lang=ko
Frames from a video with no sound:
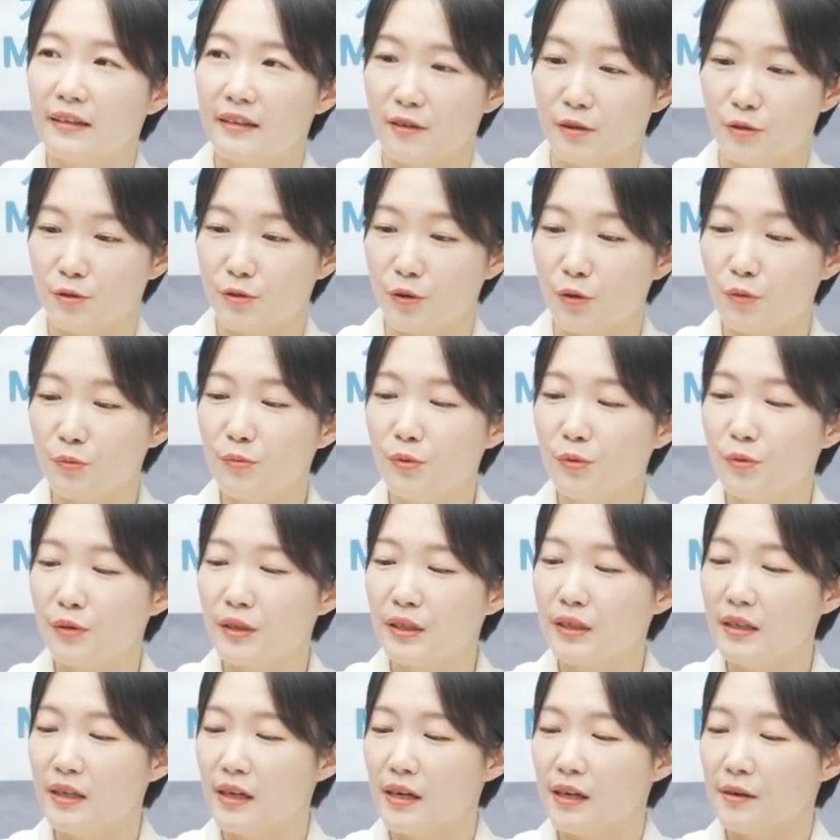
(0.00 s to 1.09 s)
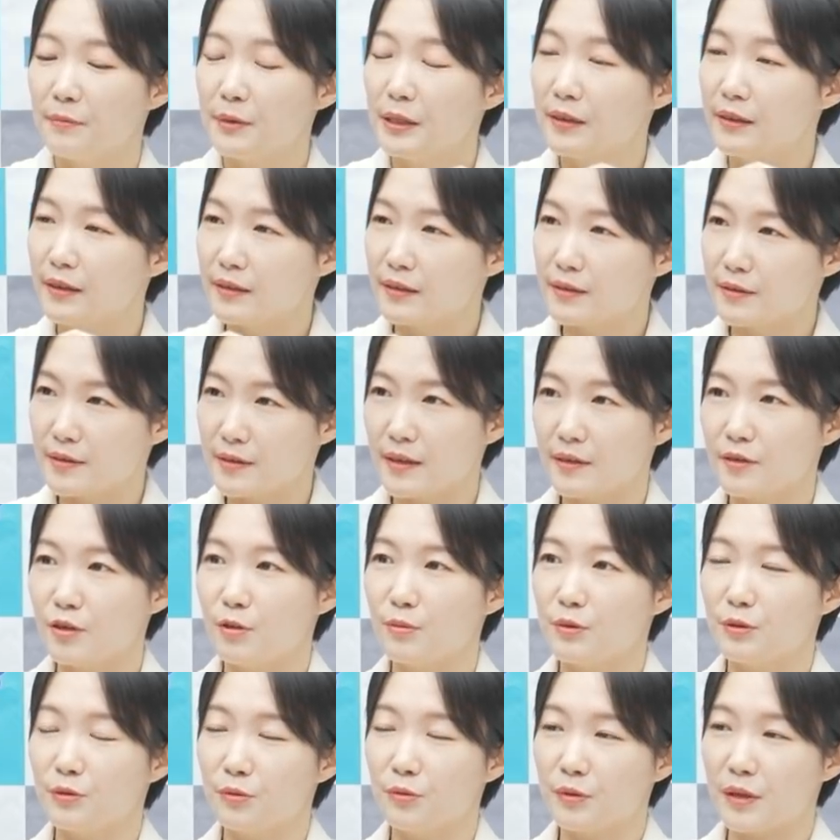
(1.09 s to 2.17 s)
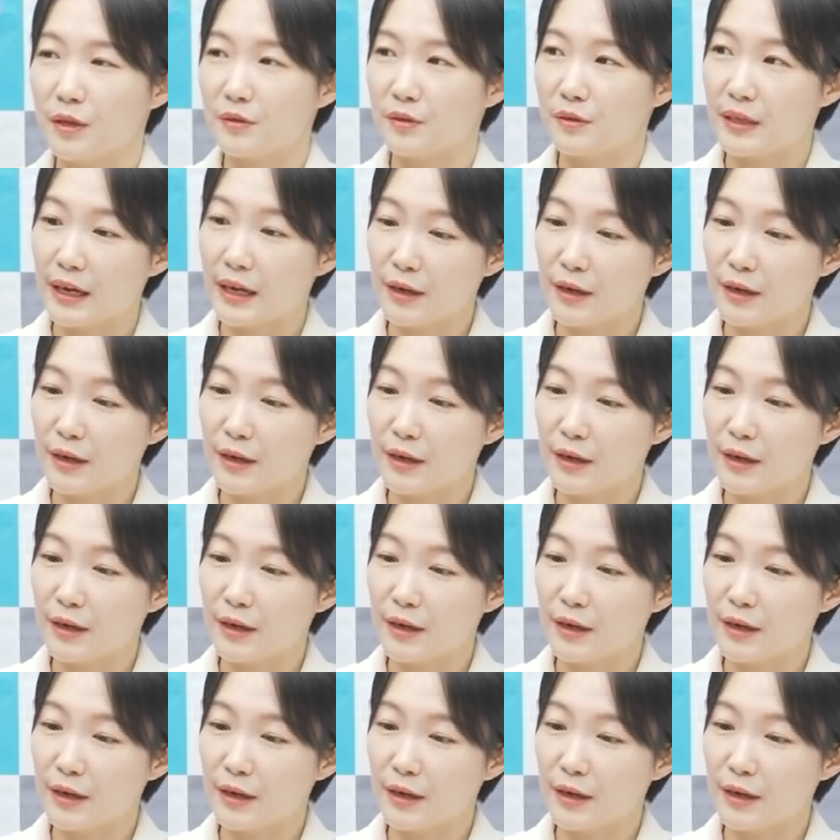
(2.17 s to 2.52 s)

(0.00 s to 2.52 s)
그런 정보를 핀테크 스타트업을 통해서